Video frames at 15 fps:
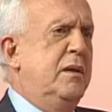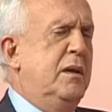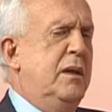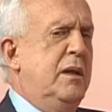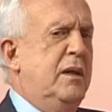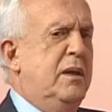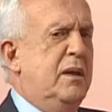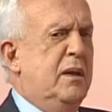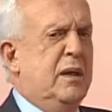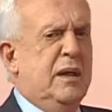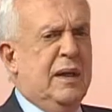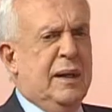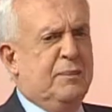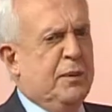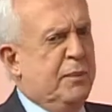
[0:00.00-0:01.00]

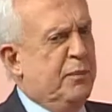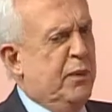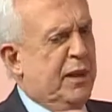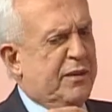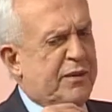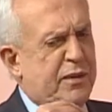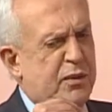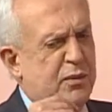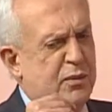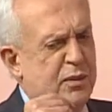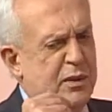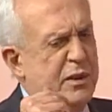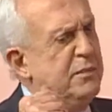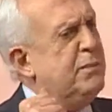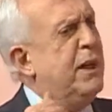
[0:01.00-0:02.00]
É, a
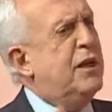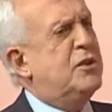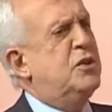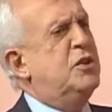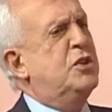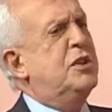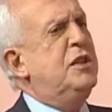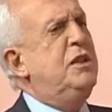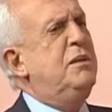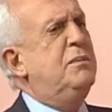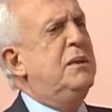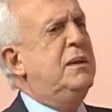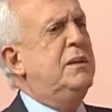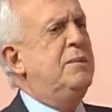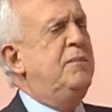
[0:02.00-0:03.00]
população em baixa
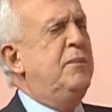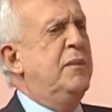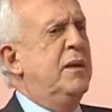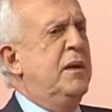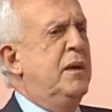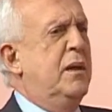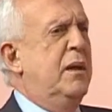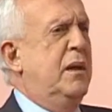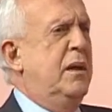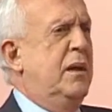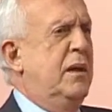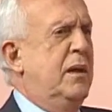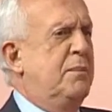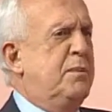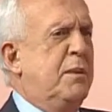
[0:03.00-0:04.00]
estima,
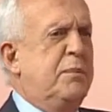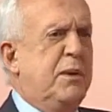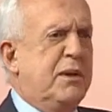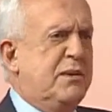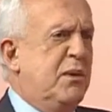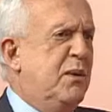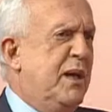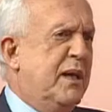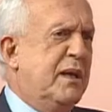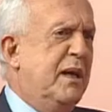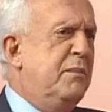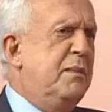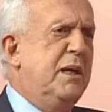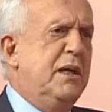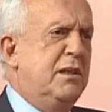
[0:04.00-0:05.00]
a população
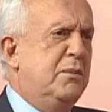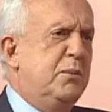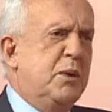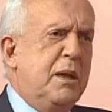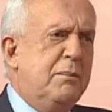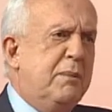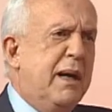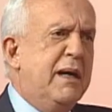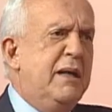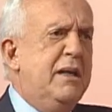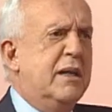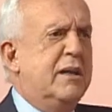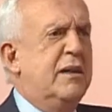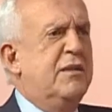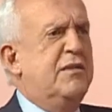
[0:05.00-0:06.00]
reclamando porque
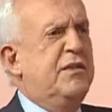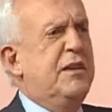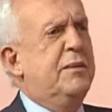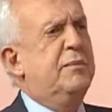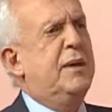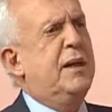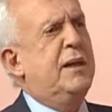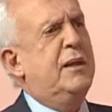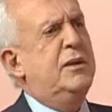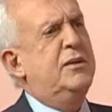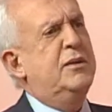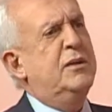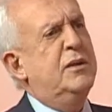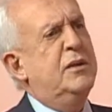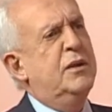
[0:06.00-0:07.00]
Bahia crescia mais,
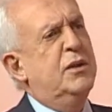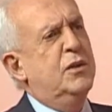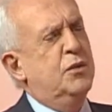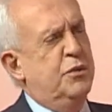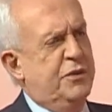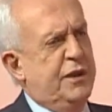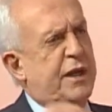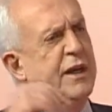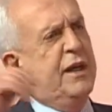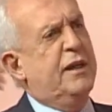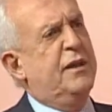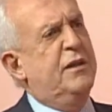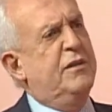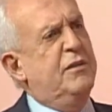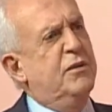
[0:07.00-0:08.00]
o Ceará
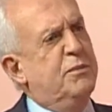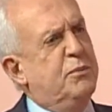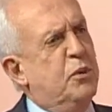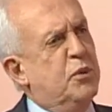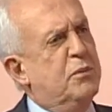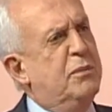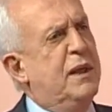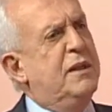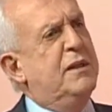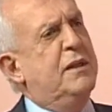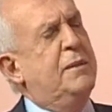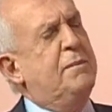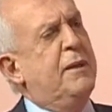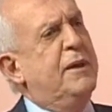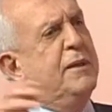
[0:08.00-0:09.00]
crescia um pouco mais do
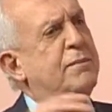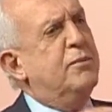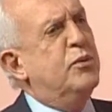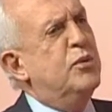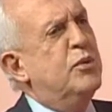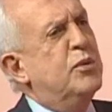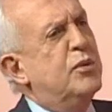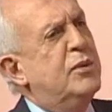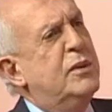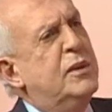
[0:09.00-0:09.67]
que Pernambuco.